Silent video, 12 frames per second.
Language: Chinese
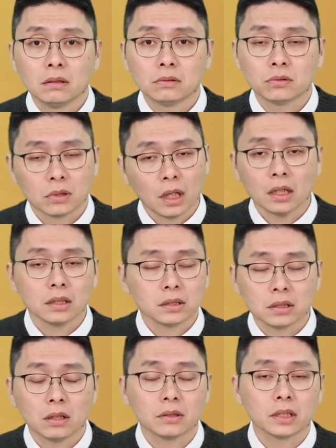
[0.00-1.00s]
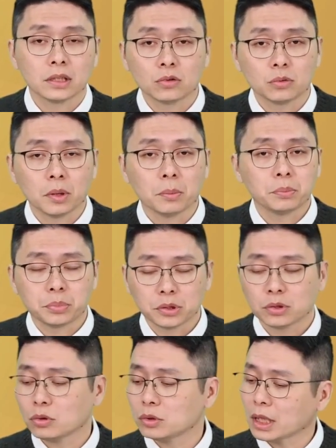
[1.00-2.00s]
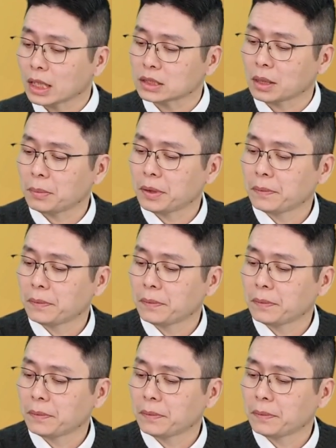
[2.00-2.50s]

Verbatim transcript: 就刚提到那些股票，不就都会大涨？